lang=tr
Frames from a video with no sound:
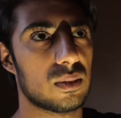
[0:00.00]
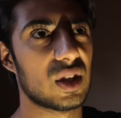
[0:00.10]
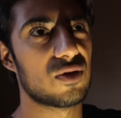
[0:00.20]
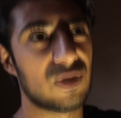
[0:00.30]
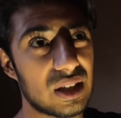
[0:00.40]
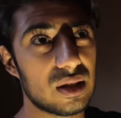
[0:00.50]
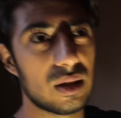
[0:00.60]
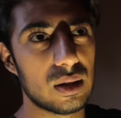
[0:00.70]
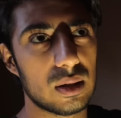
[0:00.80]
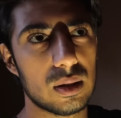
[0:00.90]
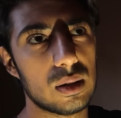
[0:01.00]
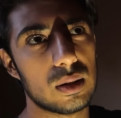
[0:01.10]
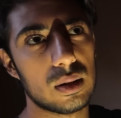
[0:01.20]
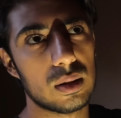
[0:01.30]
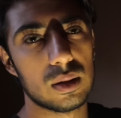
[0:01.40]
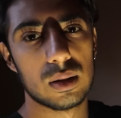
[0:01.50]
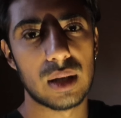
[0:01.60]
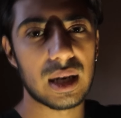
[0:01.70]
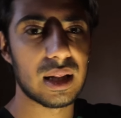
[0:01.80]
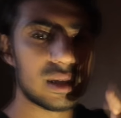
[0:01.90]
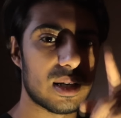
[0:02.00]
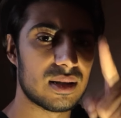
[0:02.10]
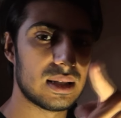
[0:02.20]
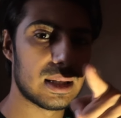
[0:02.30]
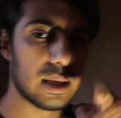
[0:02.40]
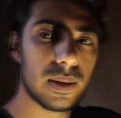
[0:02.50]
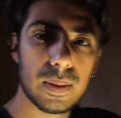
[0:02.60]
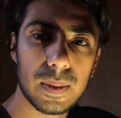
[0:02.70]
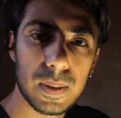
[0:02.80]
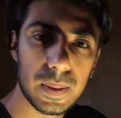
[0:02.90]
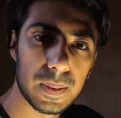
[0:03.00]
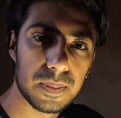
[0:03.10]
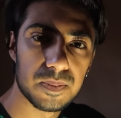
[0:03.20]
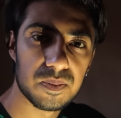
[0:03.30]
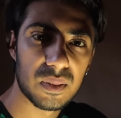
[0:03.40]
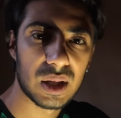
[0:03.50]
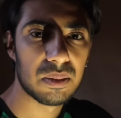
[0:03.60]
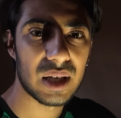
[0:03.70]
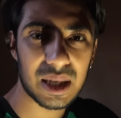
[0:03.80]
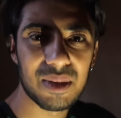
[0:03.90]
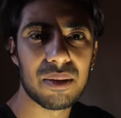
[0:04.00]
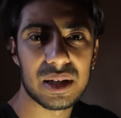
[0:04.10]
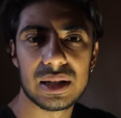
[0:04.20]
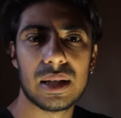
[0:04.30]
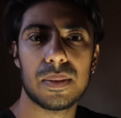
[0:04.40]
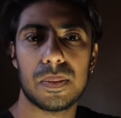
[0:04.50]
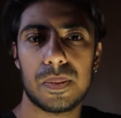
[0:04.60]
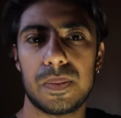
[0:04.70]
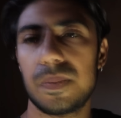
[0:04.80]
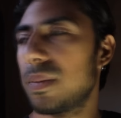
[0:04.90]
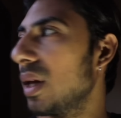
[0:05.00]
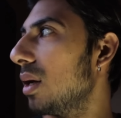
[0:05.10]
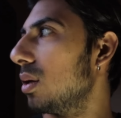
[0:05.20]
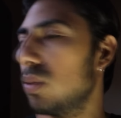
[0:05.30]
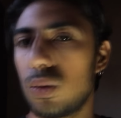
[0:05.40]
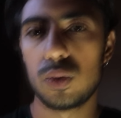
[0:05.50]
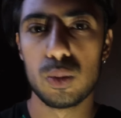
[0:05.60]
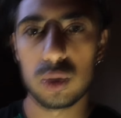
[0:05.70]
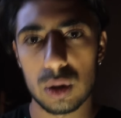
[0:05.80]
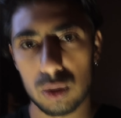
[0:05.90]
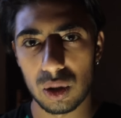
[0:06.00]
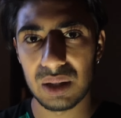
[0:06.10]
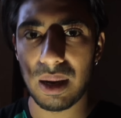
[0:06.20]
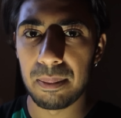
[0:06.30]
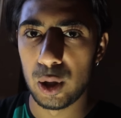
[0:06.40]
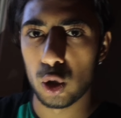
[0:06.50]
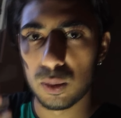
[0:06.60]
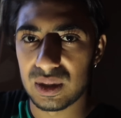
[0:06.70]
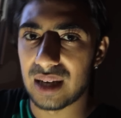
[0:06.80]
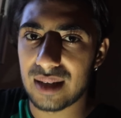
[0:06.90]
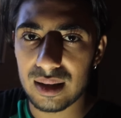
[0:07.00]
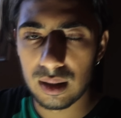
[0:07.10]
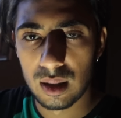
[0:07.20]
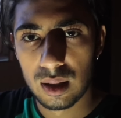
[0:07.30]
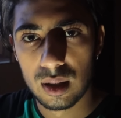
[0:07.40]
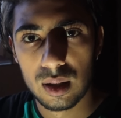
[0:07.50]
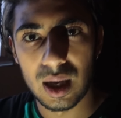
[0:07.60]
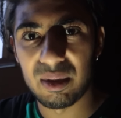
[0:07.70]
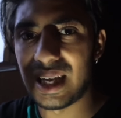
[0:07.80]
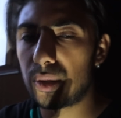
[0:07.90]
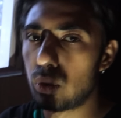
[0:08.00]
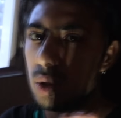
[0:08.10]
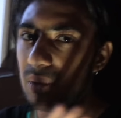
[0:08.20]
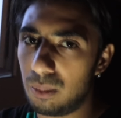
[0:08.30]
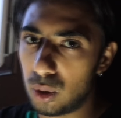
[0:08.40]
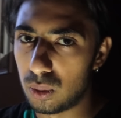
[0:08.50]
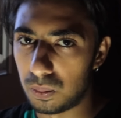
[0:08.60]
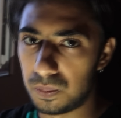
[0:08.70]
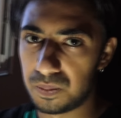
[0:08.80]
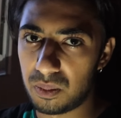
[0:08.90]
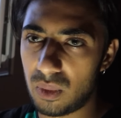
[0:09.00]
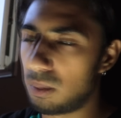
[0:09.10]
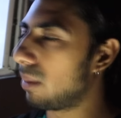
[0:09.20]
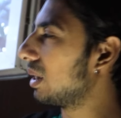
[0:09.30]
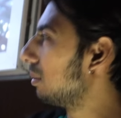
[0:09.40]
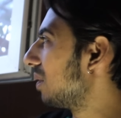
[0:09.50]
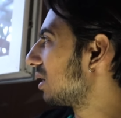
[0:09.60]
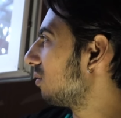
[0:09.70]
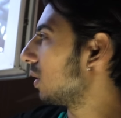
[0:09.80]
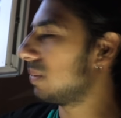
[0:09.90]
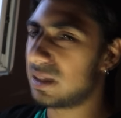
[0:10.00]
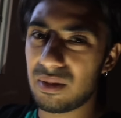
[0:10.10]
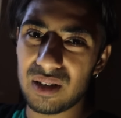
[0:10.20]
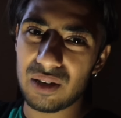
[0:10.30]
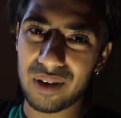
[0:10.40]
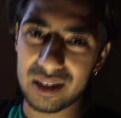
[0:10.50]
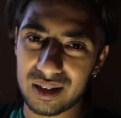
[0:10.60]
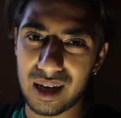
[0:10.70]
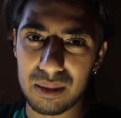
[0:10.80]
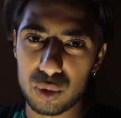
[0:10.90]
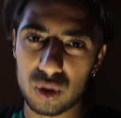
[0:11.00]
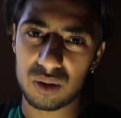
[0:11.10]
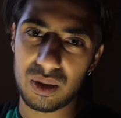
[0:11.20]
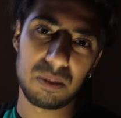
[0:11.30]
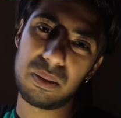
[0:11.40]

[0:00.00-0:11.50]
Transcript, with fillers: Nasıl fikir? Ha. Arkadaşlar sizce bir aramaya başlayalım. Yunus Munus da söyledi ben biliyordum zaten ama nerede olduğunu bilmiyordum. Babaannemlerde var, bizim evde de vardır yani büyük ihtimal.